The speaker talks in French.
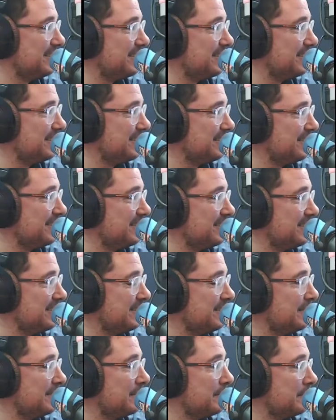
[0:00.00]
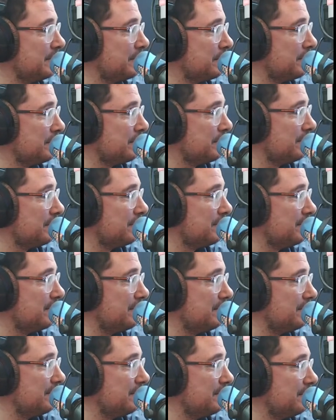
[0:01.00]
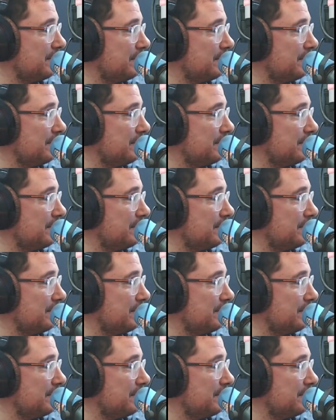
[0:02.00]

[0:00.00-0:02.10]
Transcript: euh, pour, pour l'instant, euh, voir les